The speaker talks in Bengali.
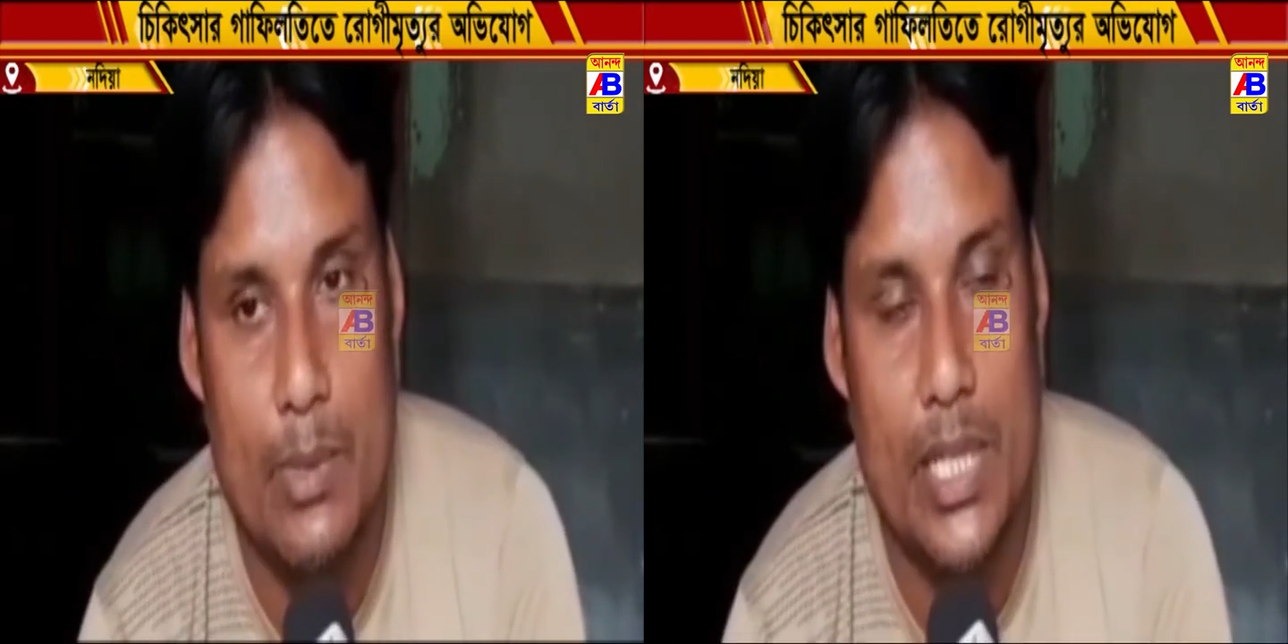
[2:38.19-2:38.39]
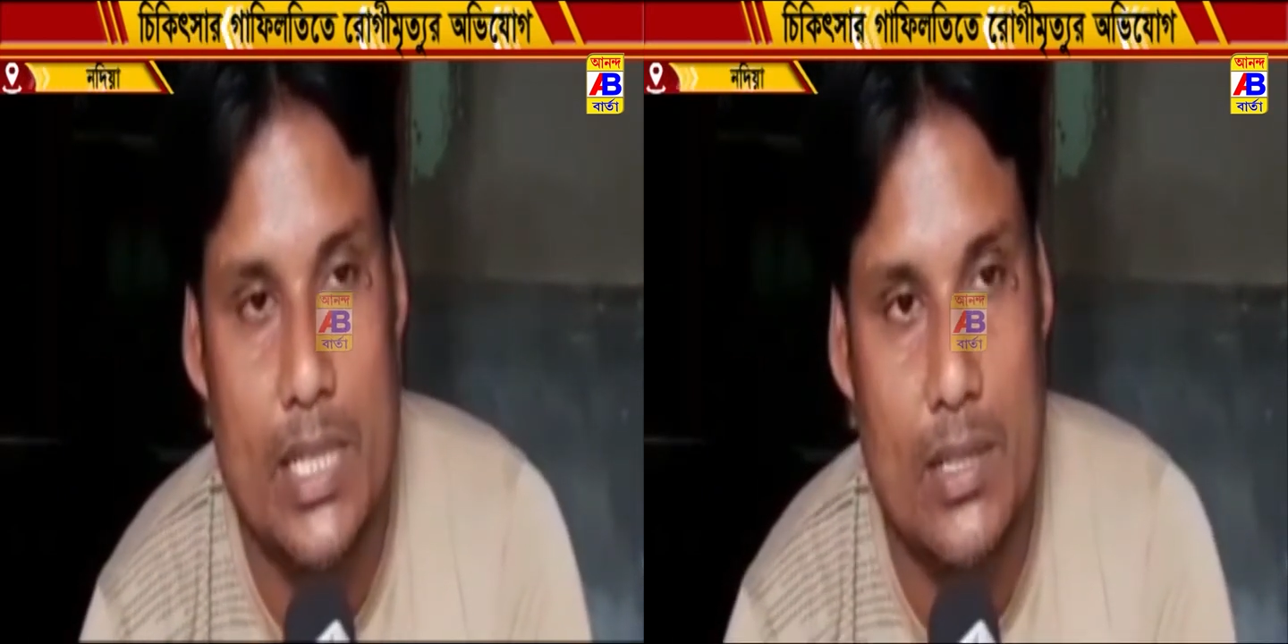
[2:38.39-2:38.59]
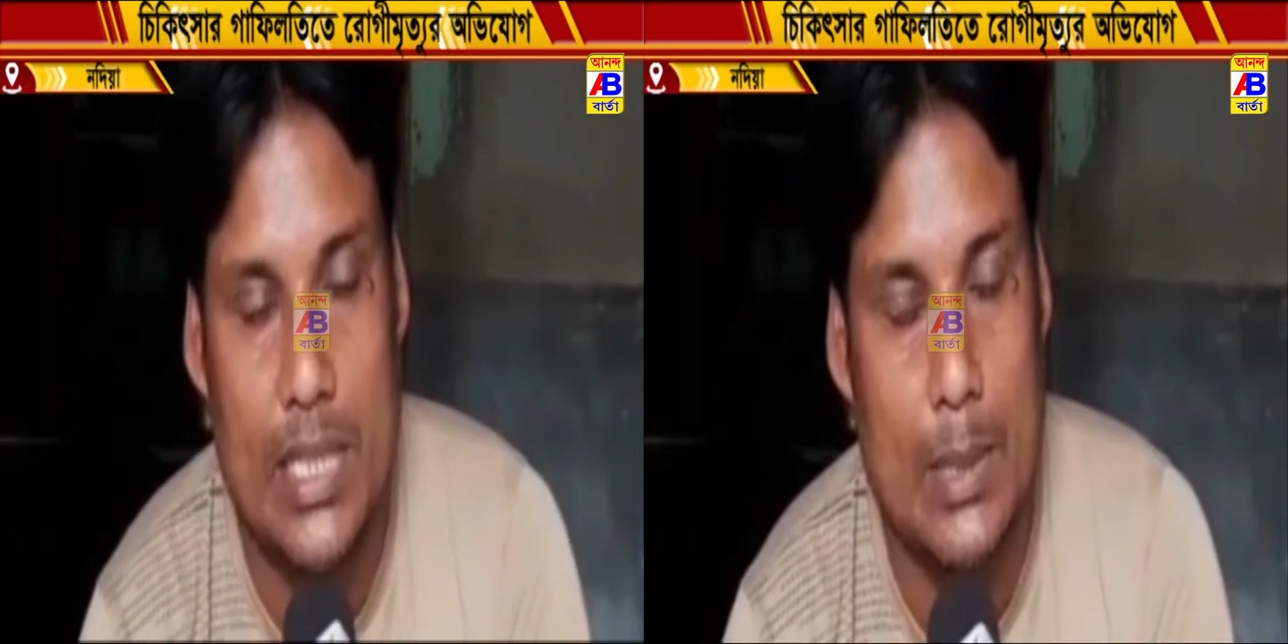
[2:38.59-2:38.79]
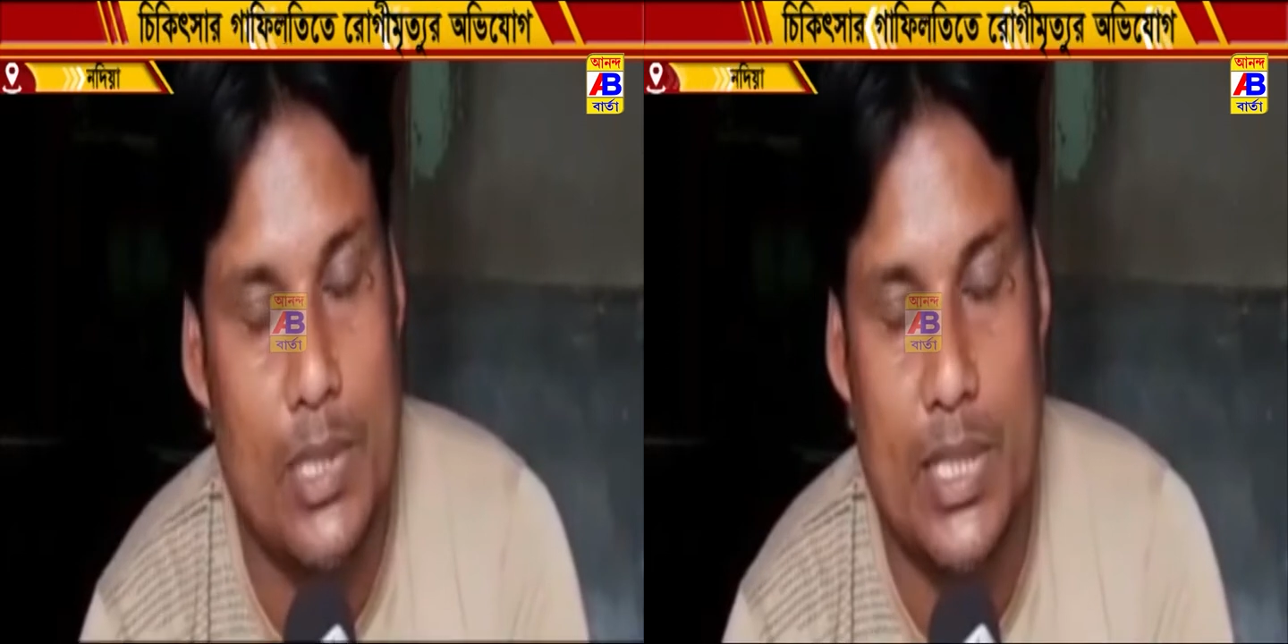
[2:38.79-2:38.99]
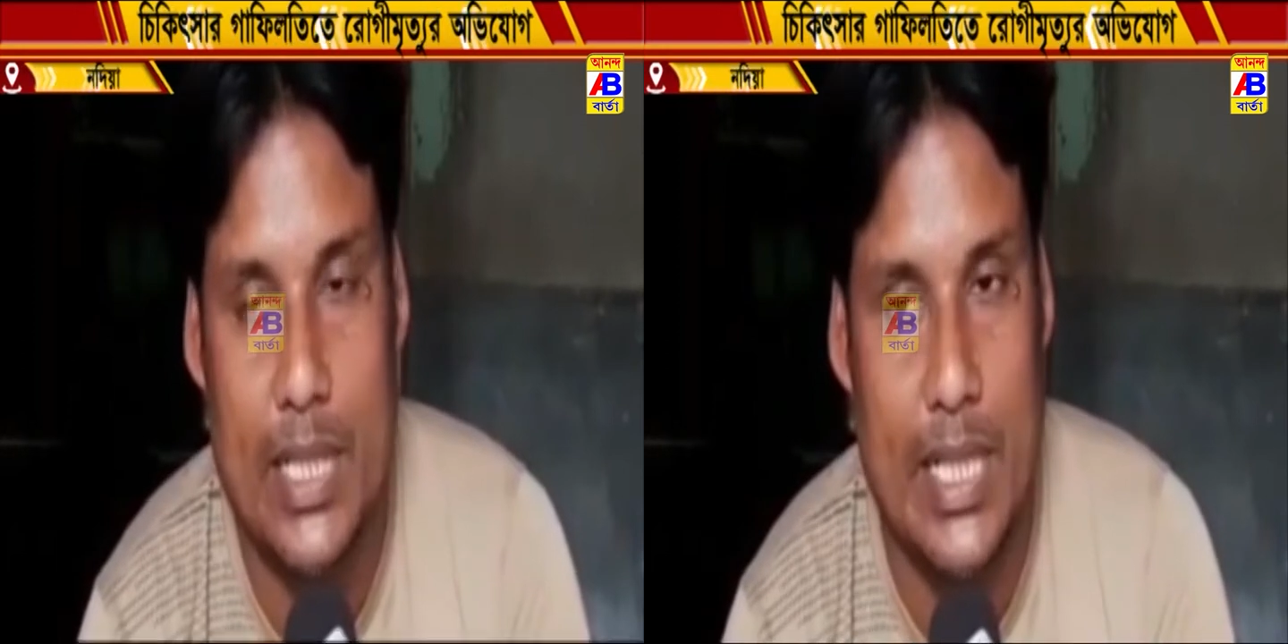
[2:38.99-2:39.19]
ফিরেছিল তারপর
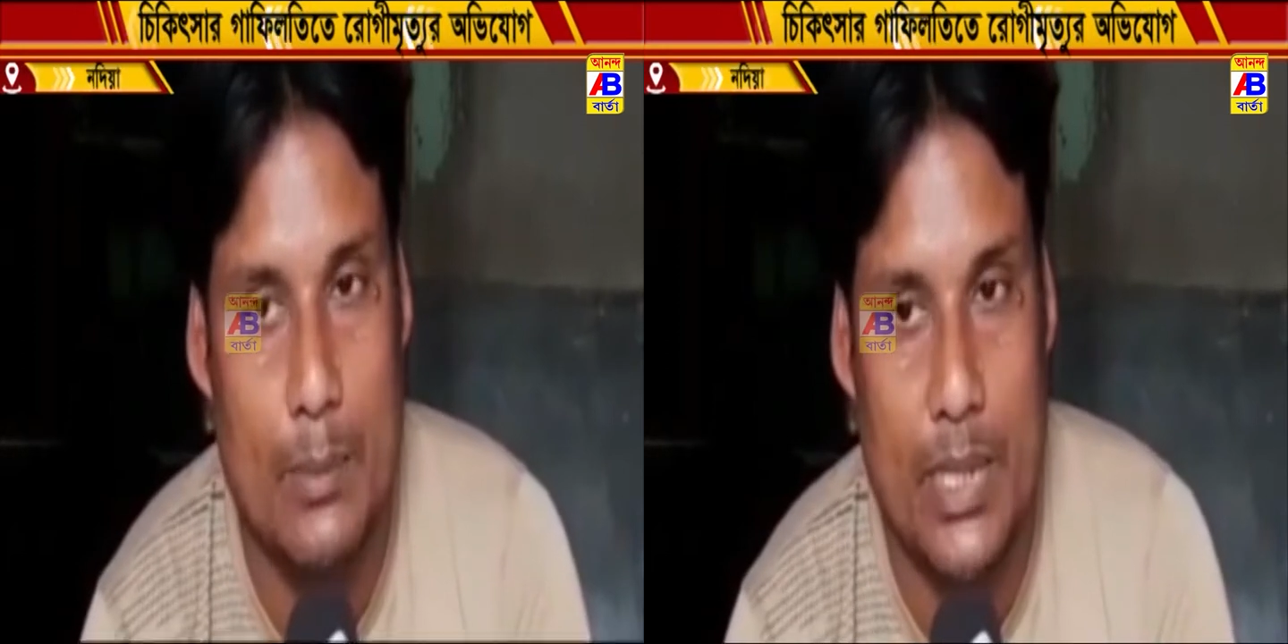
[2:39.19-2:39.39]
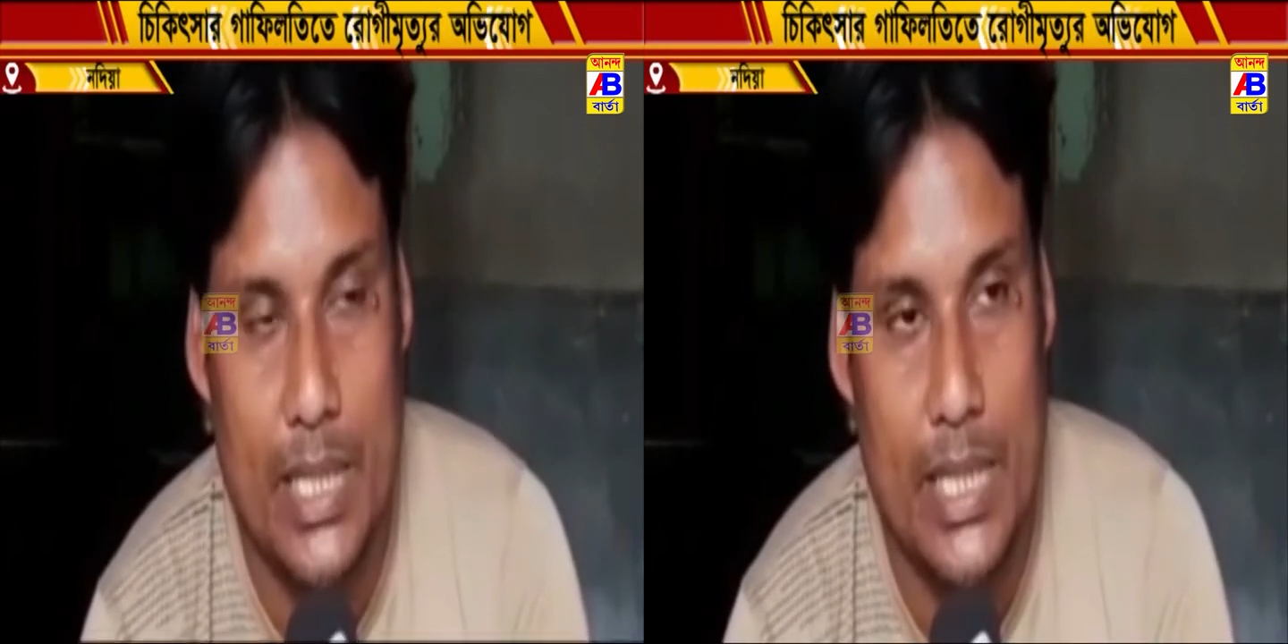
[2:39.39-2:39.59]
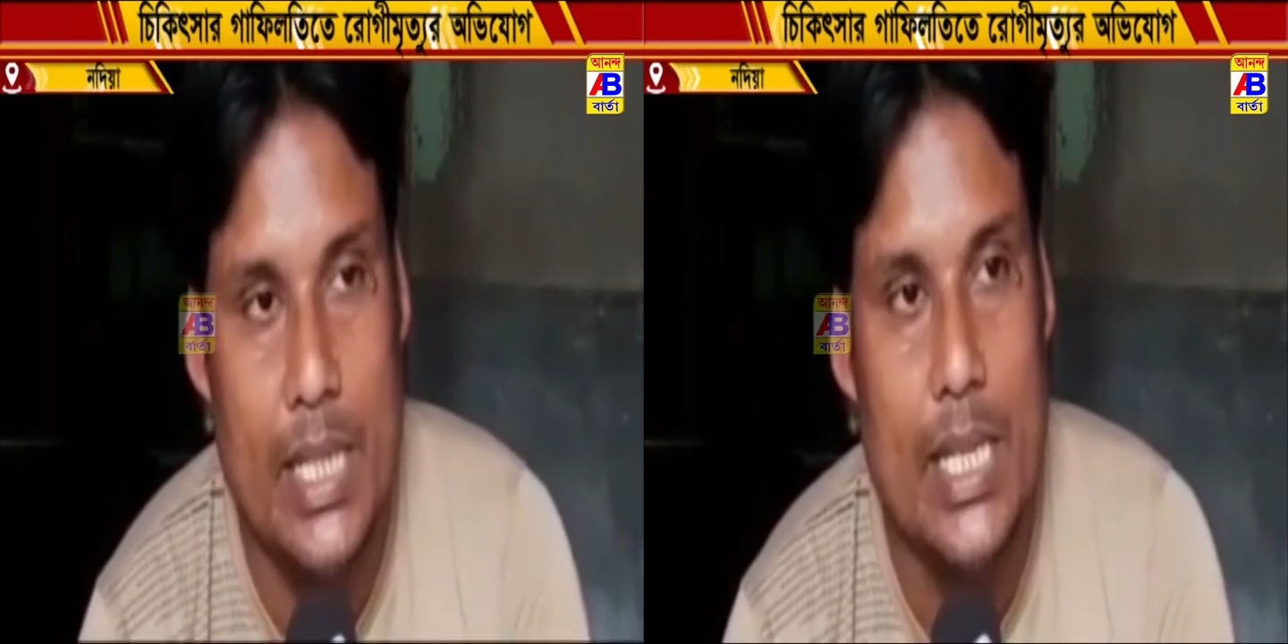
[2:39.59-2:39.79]
তো আর জ্ঞান ফিরেনি